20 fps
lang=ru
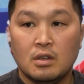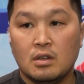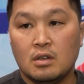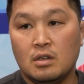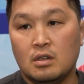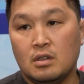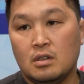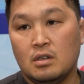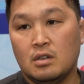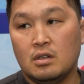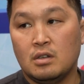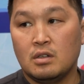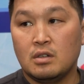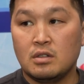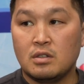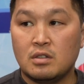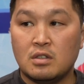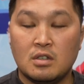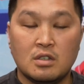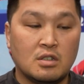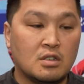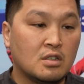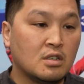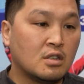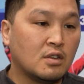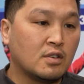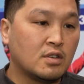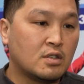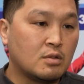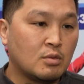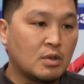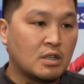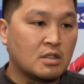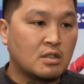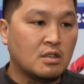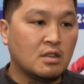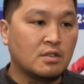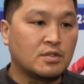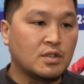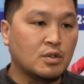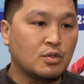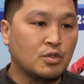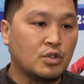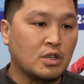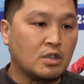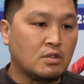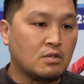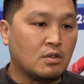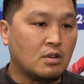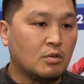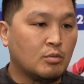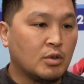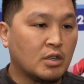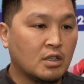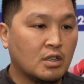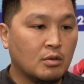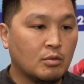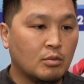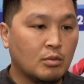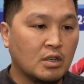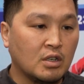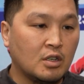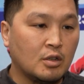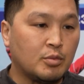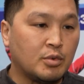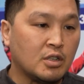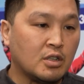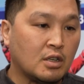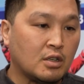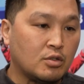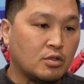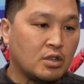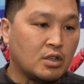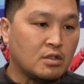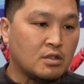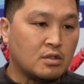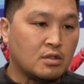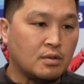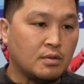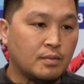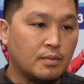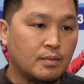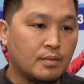э, с 10 до 18 лет все участвовали, могли, могли принять участие.